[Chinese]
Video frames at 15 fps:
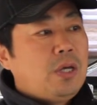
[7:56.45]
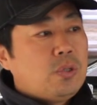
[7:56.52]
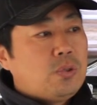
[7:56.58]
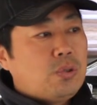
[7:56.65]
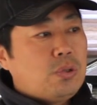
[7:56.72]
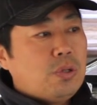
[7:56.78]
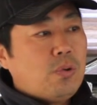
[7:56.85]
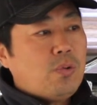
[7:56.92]

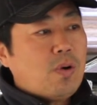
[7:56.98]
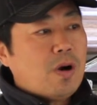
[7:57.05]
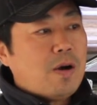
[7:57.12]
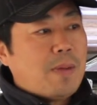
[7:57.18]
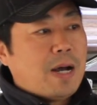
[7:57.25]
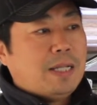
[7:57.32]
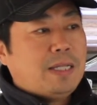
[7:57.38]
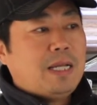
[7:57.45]
去了沃尔
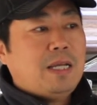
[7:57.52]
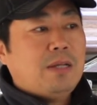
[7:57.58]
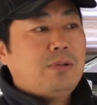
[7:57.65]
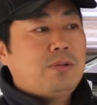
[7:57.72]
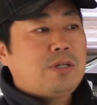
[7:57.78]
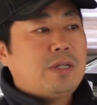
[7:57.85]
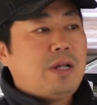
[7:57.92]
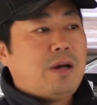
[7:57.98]
玛，大家
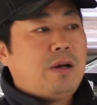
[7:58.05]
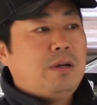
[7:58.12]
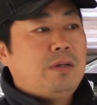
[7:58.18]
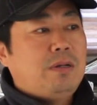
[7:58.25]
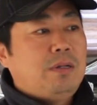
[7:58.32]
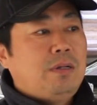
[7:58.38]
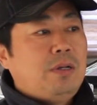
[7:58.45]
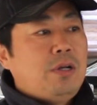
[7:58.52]
都知道，
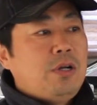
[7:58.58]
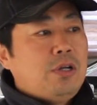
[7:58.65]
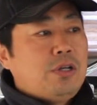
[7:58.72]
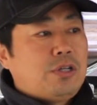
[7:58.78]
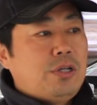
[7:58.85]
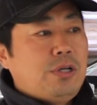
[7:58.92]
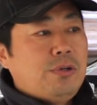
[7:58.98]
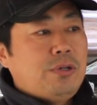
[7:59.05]

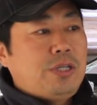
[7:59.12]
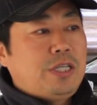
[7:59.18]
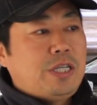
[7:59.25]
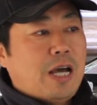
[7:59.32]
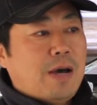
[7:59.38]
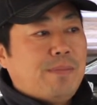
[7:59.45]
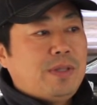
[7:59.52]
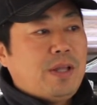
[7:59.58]
只有
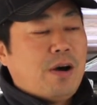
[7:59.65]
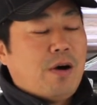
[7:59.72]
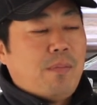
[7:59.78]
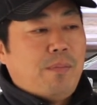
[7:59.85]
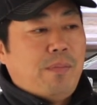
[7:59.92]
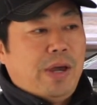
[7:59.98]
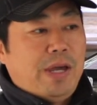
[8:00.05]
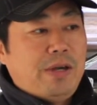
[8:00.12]
想不到，
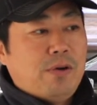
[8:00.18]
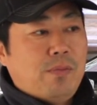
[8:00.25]
没有